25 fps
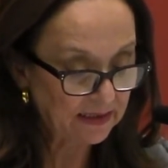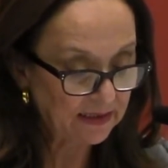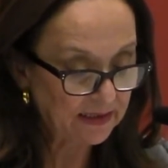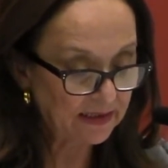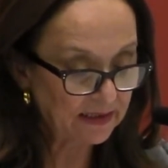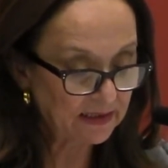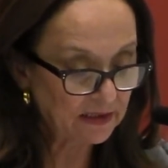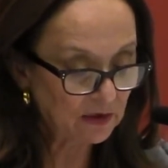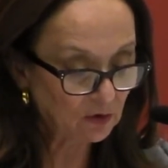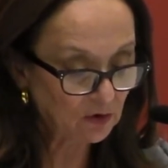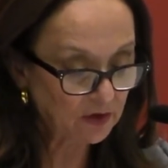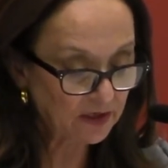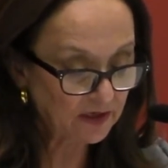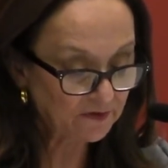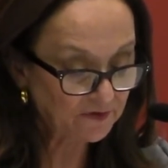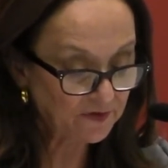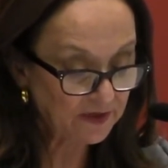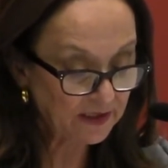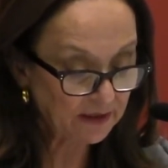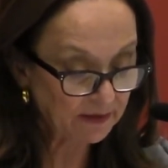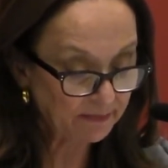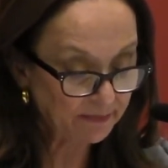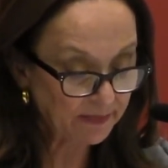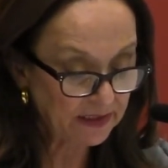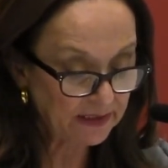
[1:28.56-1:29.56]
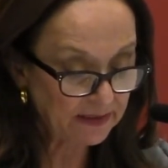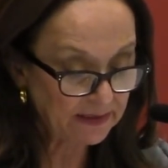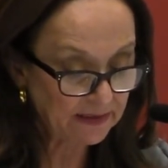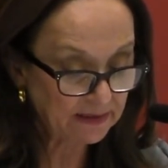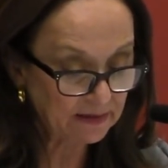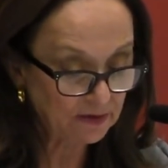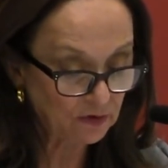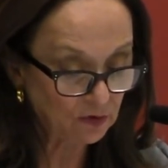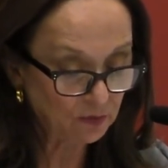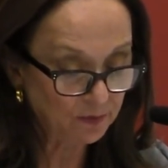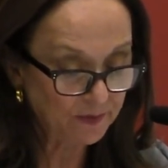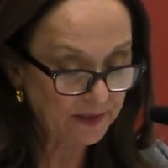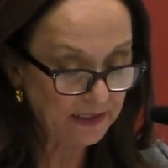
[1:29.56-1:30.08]
que geográficamente
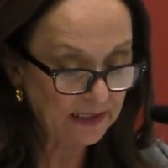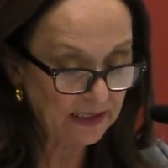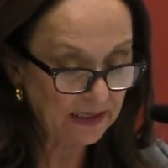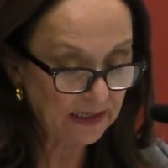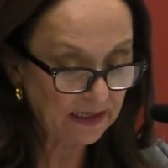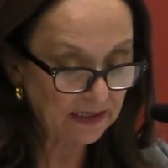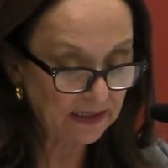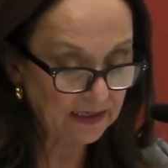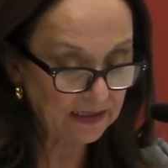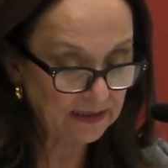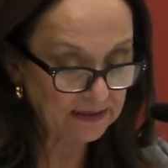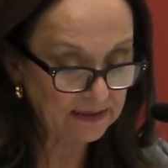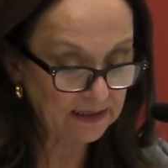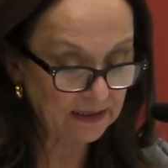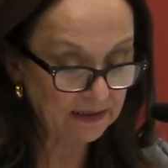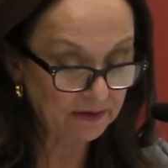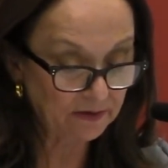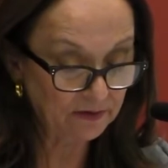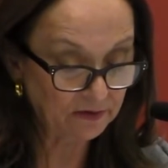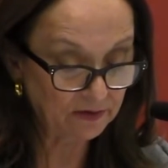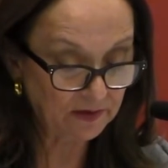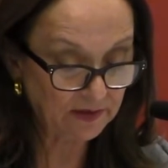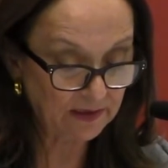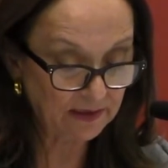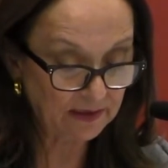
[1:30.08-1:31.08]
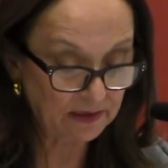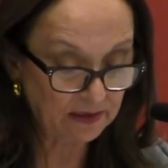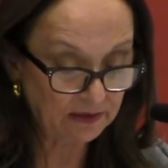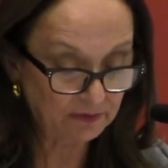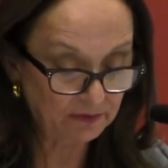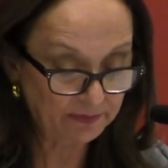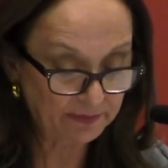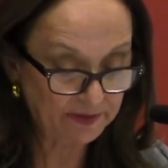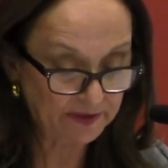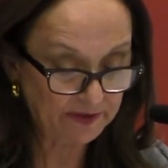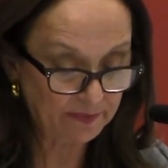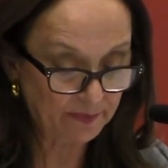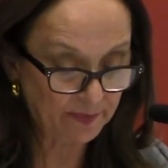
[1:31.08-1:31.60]
se ubica hacia el norte de
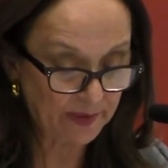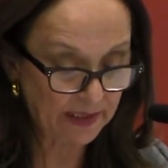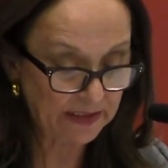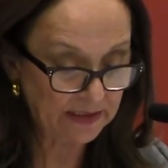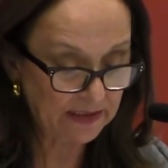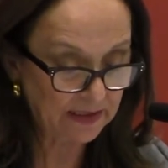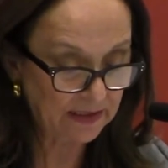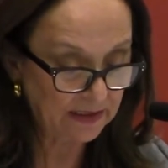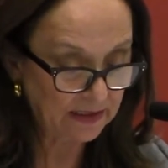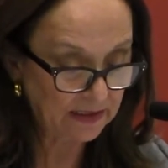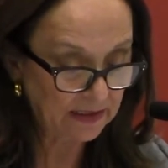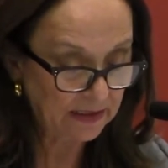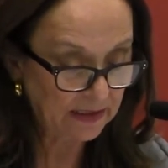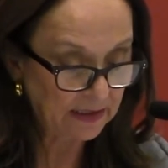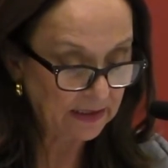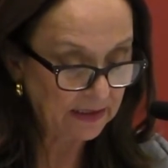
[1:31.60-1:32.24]
Nueva España,